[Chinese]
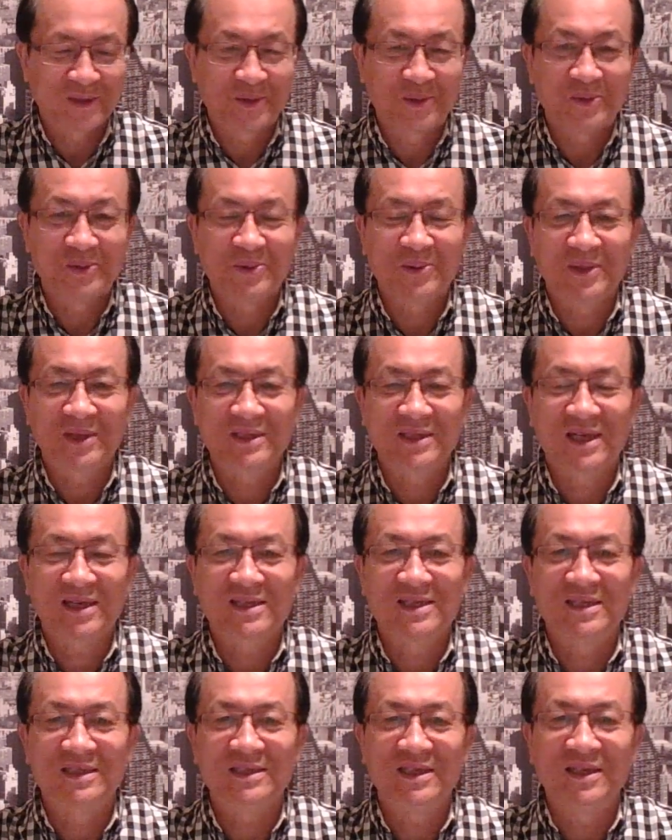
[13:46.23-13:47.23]
具有很长
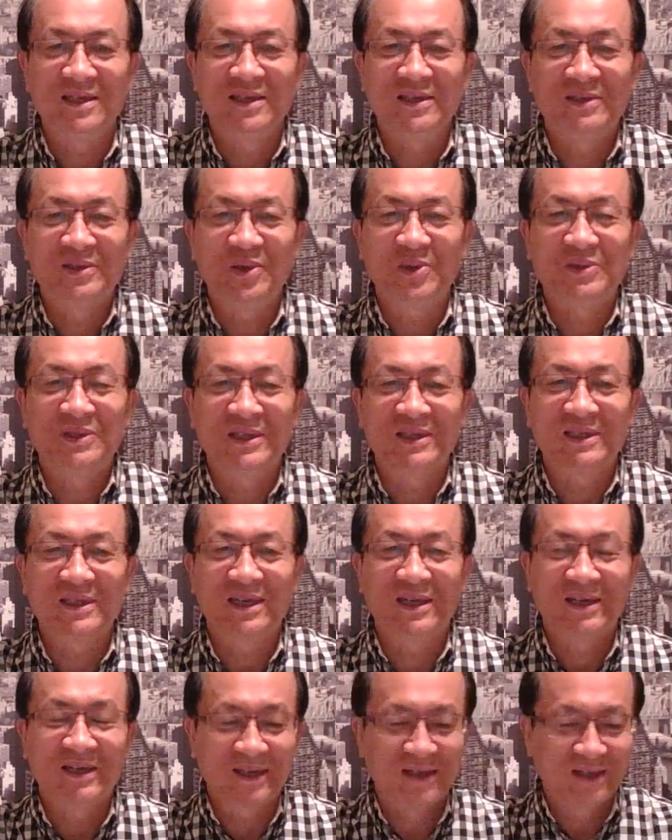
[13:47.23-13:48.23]
时间的交情
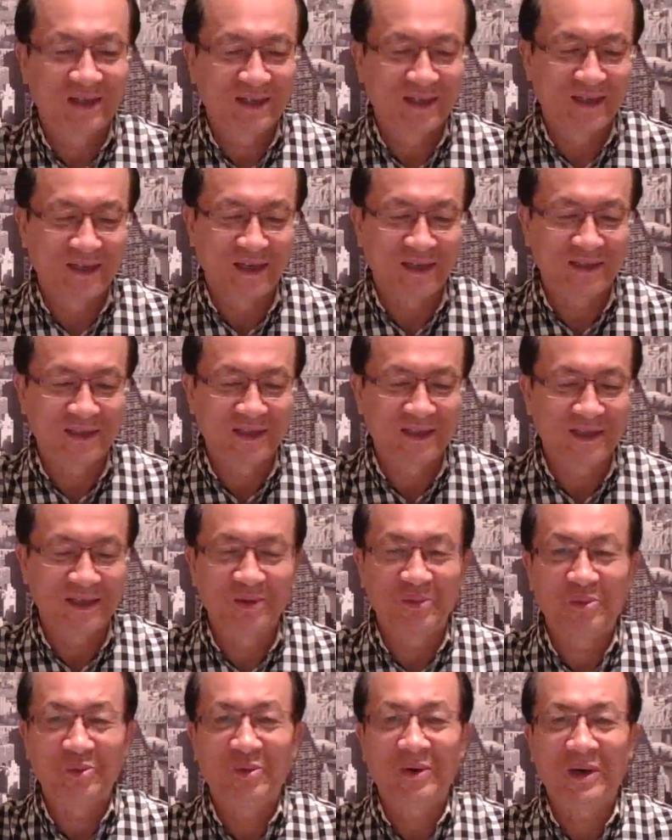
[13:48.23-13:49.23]
哈，两个人可
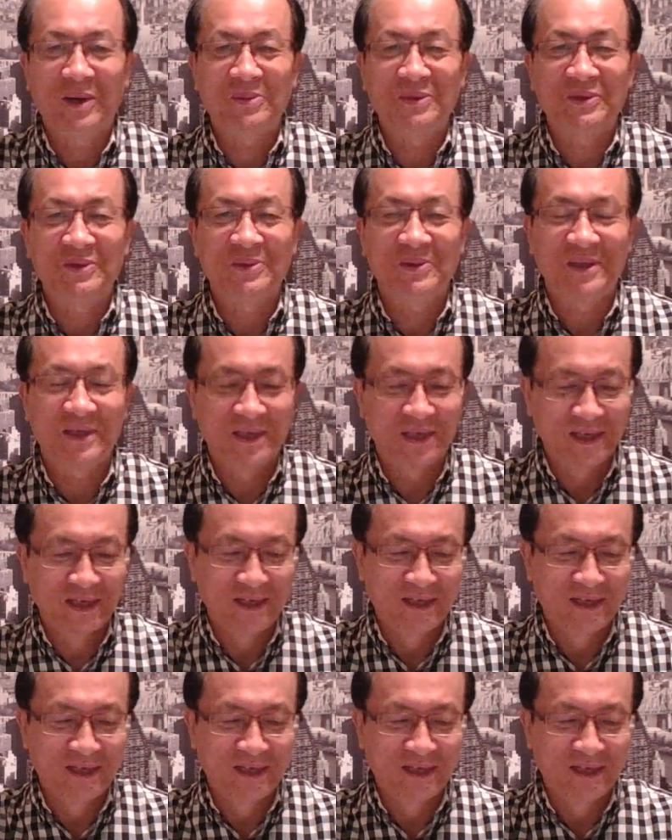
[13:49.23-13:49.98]
能无话不说，